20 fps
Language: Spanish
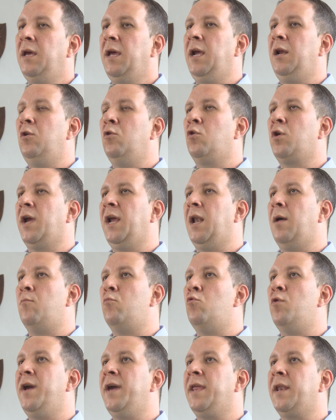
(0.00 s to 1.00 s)
en los que la
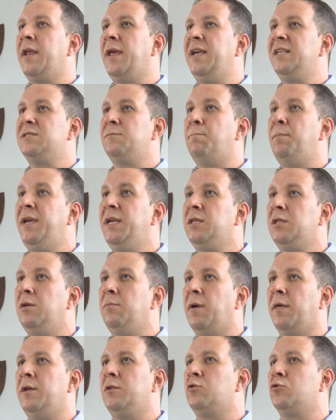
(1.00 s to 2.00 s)
mujer es
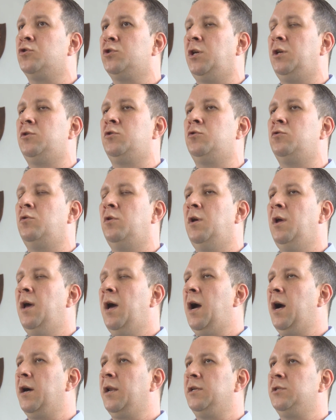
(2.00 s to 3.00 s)
víctima de estos hechos,
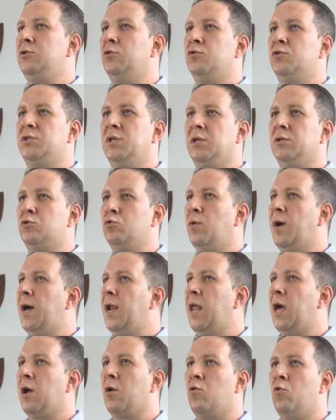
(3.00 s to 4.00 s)
agresión
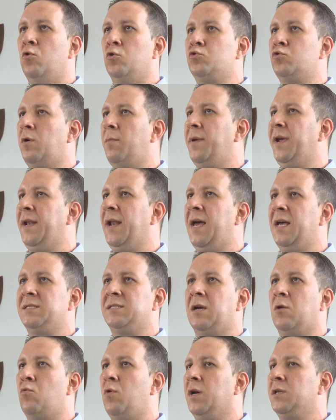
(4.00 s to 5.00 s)
sexual, acoso,
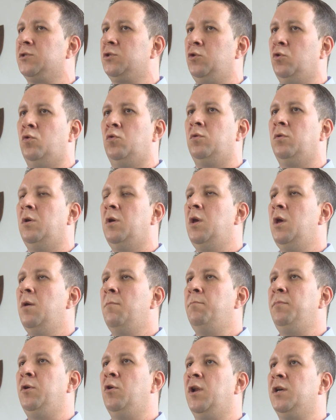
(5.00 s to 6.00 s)
amenaza, coacción,
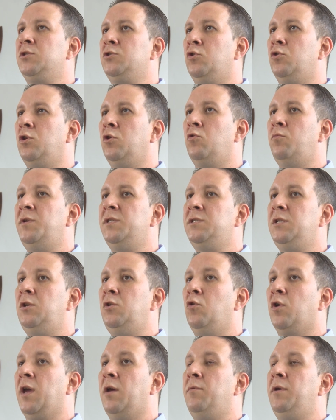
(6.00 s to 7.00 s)
violación de
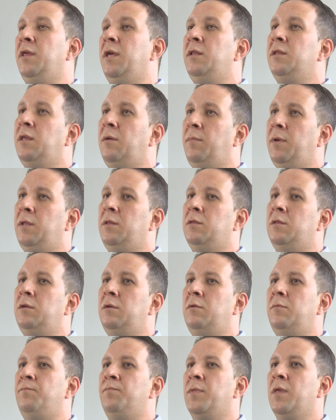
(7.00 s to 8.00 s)
domicilio, que evidentemente
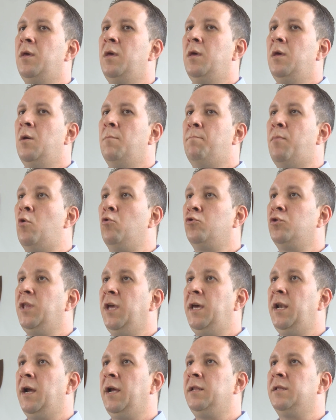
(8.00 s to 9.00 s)

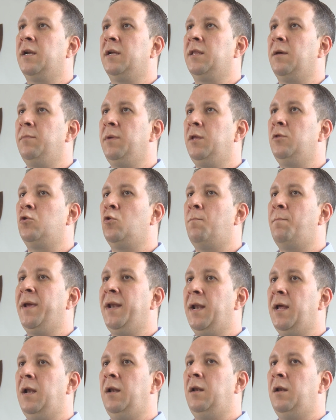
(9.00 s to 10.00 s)
ponderan el tratamiento
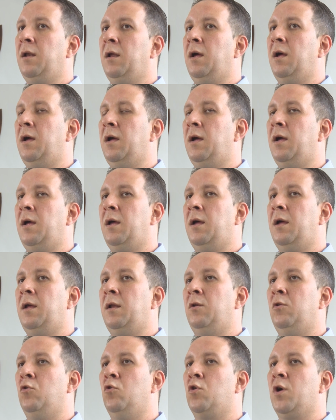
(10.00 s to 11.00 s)
penal
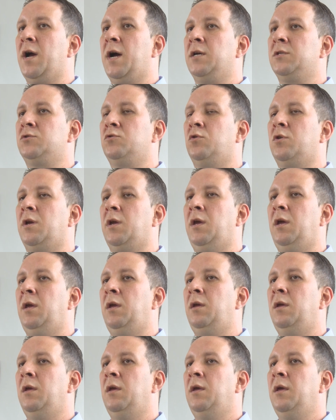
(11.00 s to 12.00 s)
a los casos
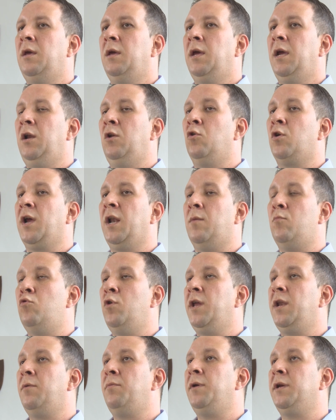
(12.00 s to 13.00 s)
que, en los que la
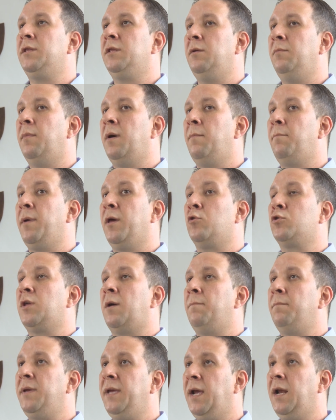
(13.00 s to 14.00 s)
mujer es víctima, pero
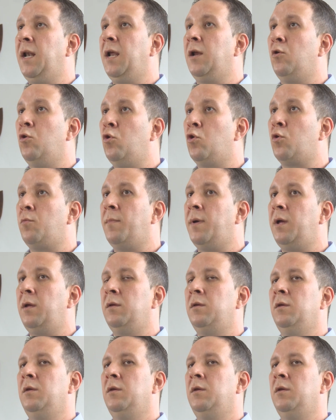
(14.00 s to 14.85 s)
también la norma